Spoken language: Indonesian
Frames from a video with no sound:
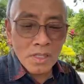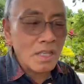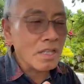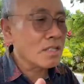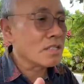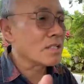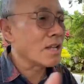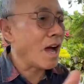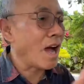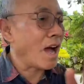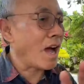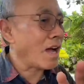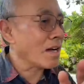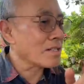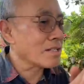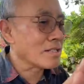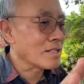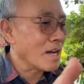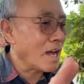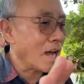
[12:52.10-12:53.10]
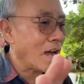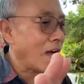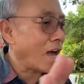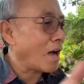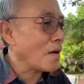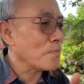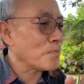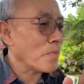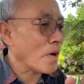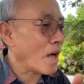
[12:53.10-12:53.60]
tidak ada
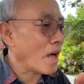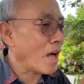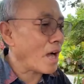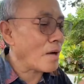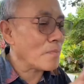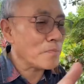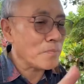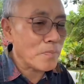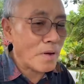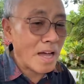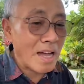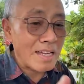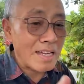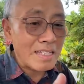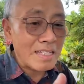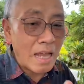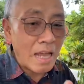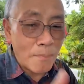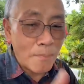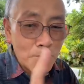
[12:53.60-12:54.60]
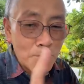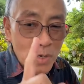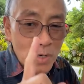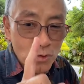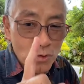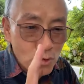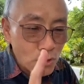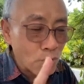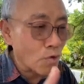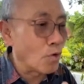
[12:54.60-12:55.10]
apa-apa yang
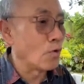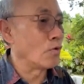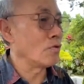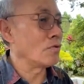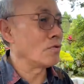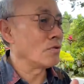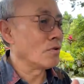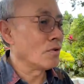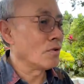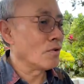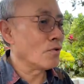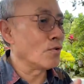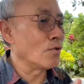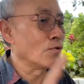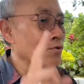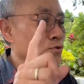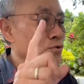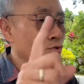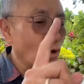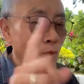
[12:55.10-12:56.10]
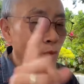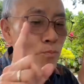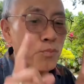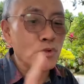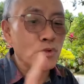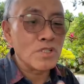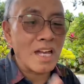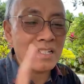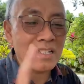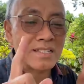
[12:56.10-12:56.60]
mendukung untuk
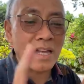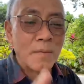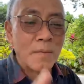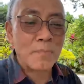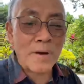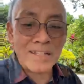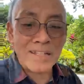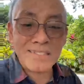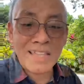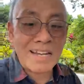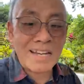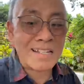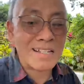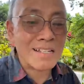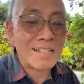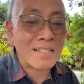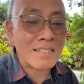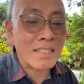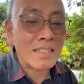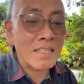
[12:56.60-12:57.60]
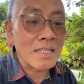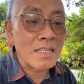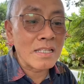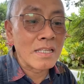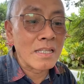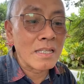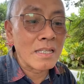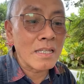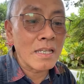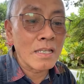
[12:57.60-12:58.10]
punya jabatan
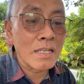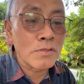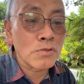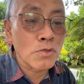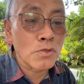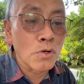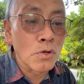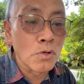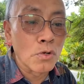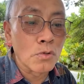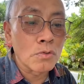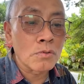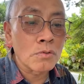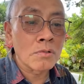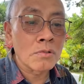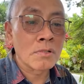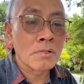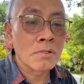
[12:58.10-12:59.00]
setinggi itu.